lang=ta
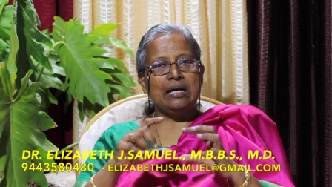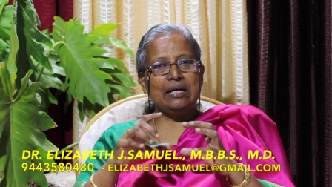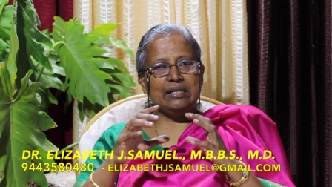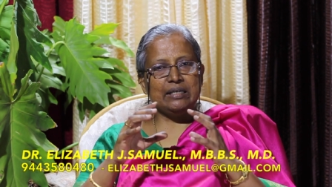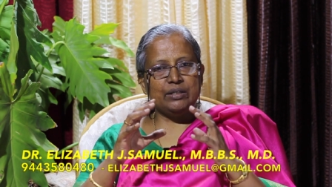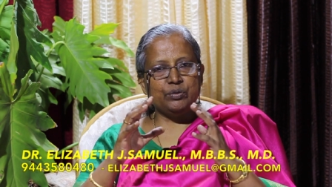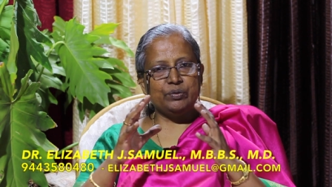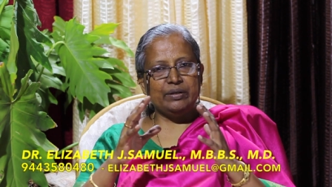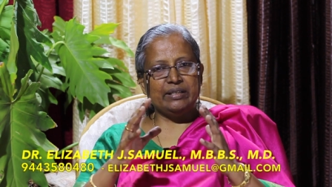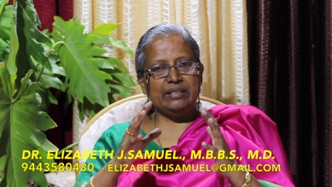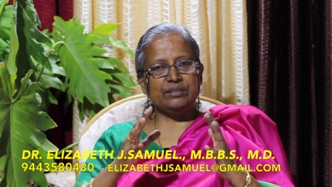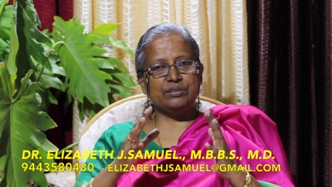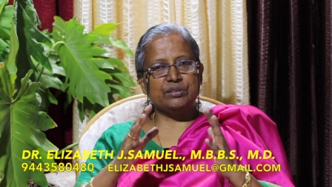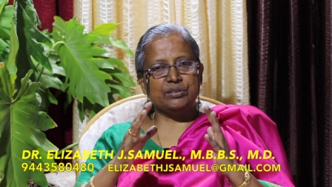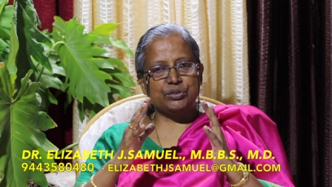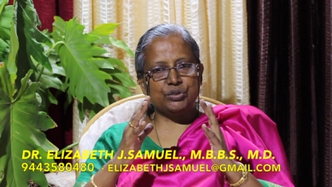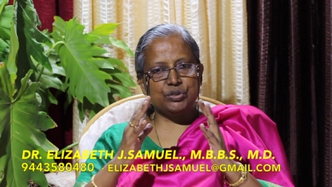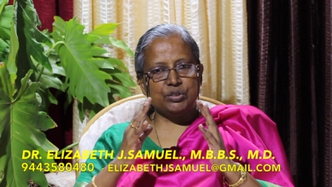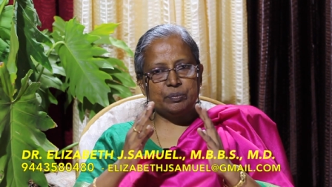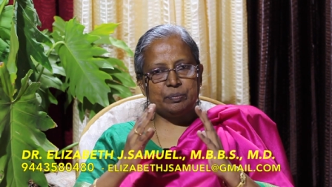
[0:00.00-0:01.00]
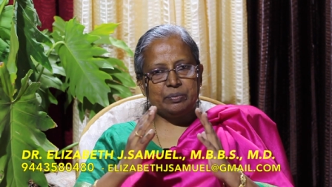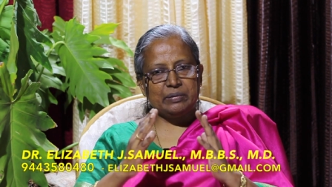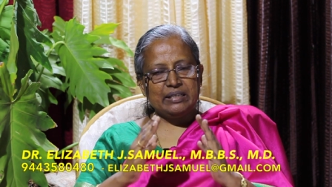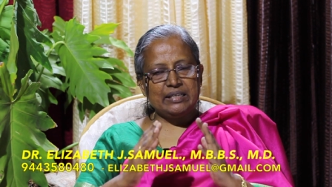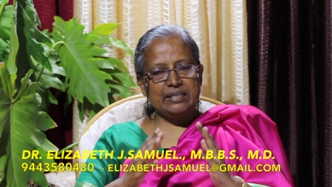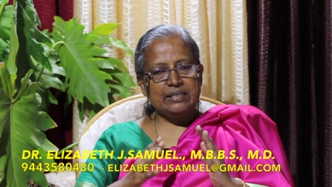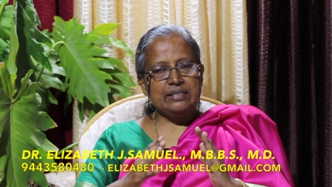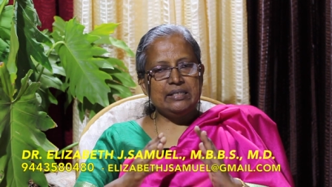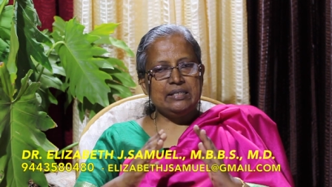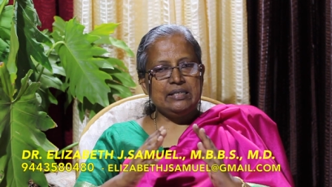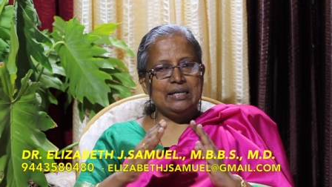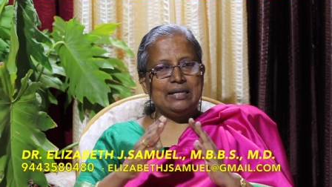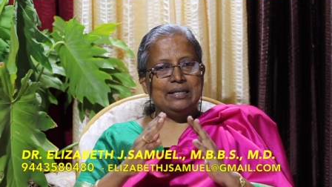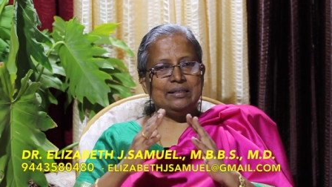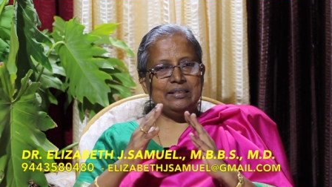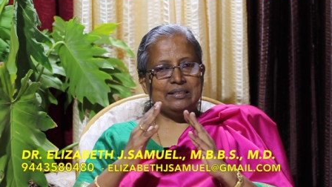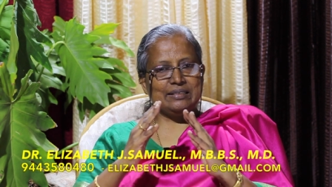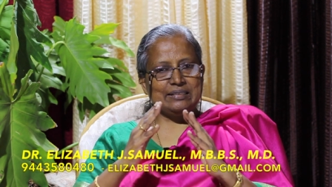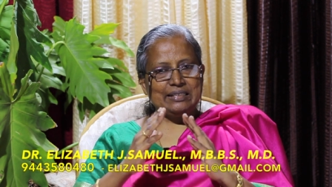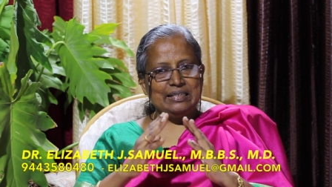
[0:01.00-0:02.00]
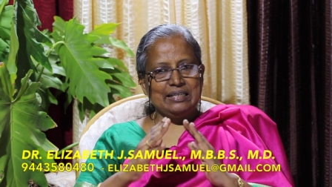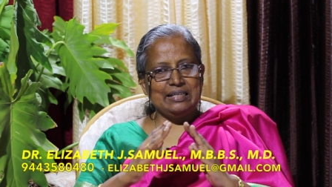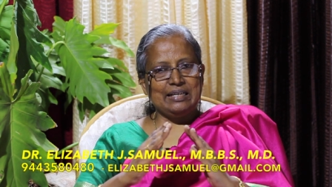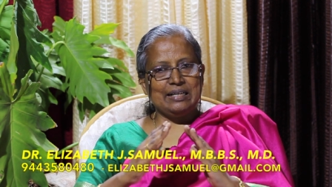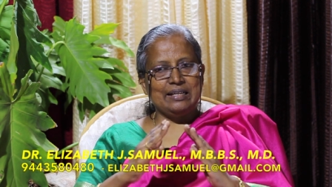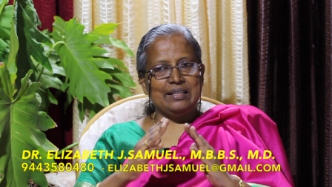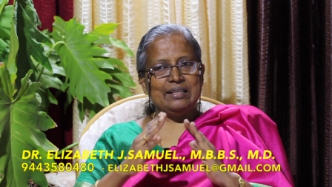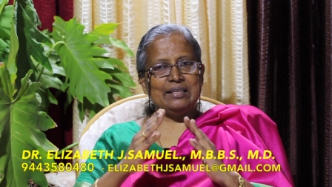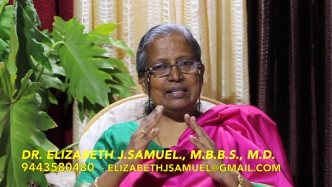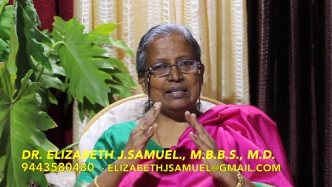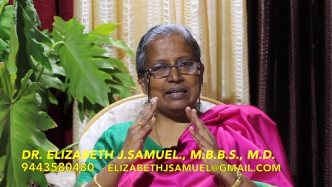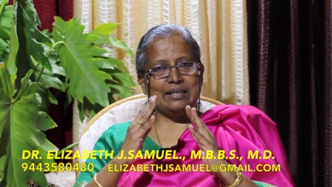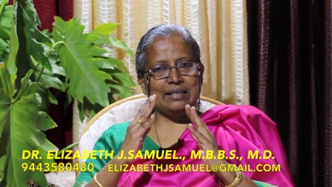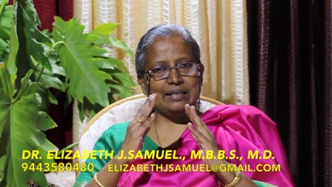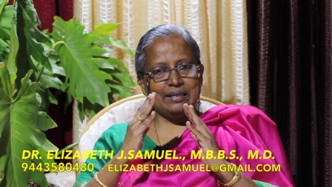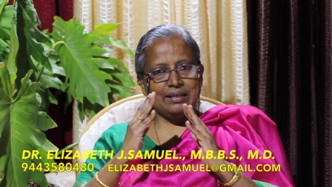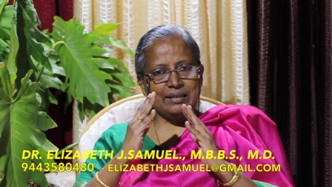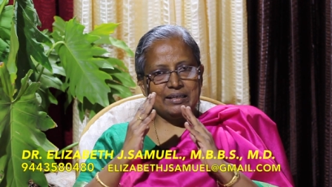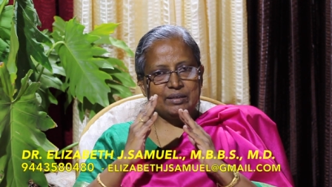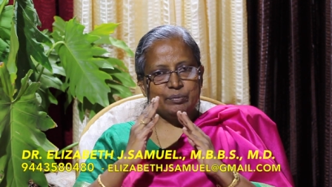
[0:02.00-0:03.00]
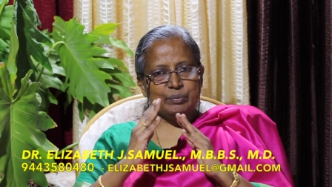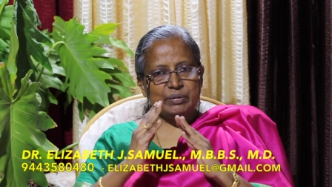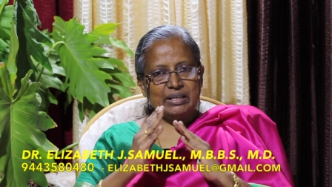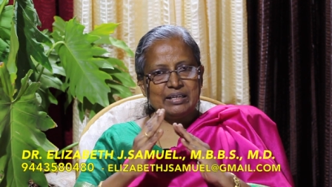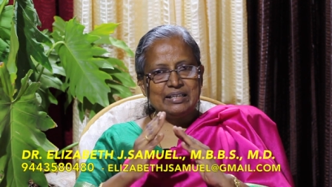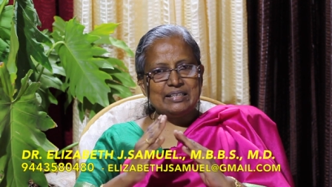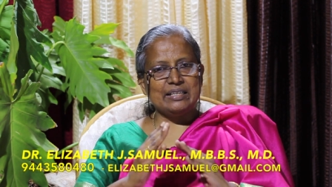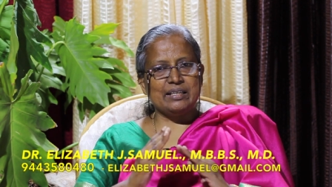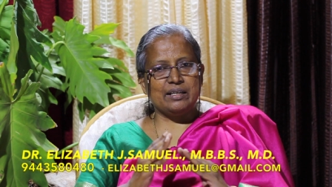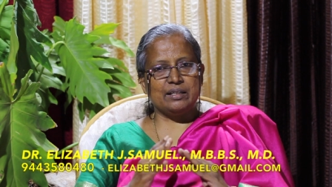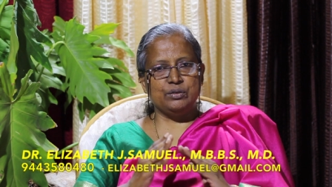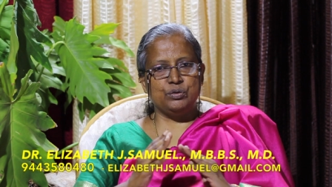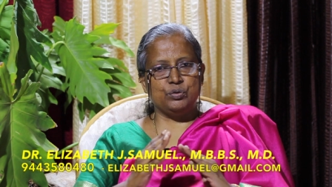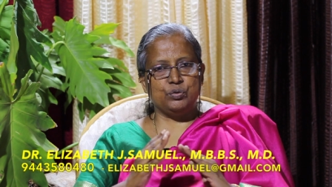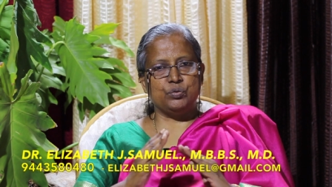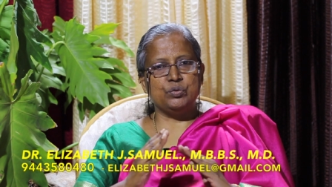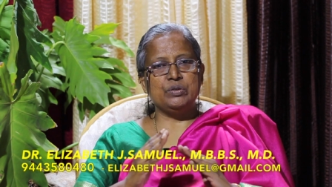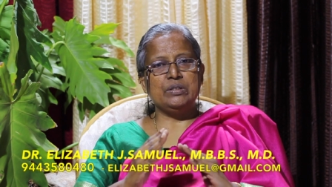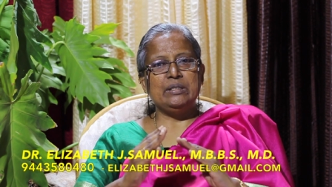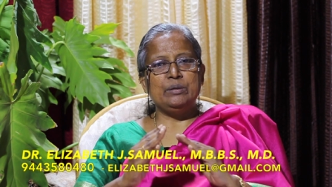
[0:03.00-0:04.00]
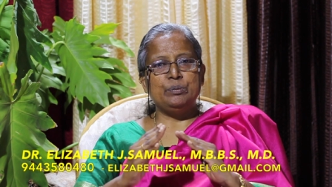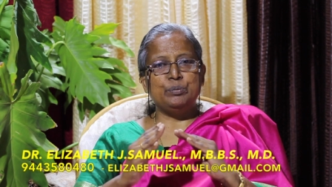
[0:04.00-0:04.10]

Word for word: ஆண்டவனுடைய சிருஷ்டிப்பில் அந்த செல்லானது கட்டாயமாக இறந்துடும்